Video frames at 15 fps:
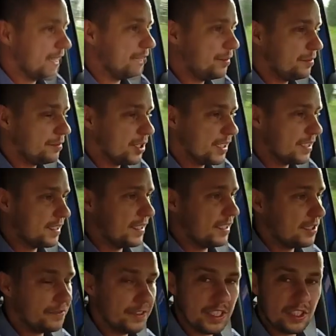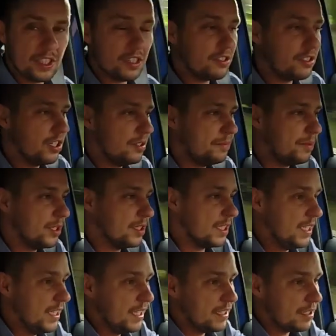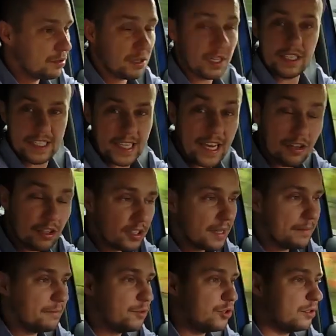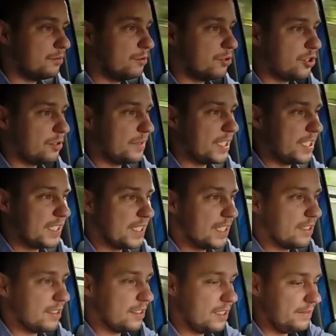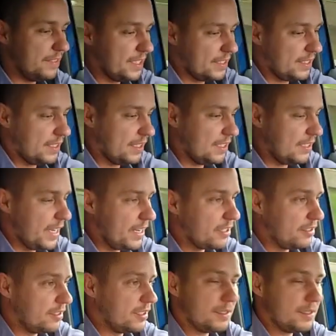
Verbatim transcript: poprzez swoje szerokie opony, które jakoś tam muszą utrzymać je na drodze, więc eko to